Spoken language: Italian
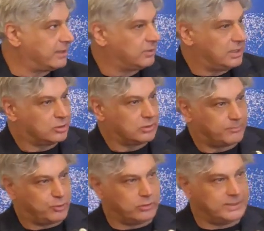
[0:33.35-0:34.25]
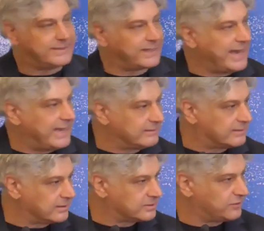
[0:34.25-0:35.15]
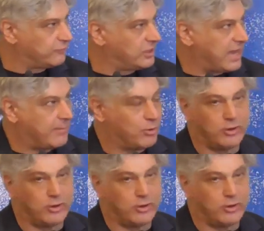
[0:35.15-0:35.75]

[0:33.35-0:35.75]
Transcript: quella ancora più intrigante, se vogliamo,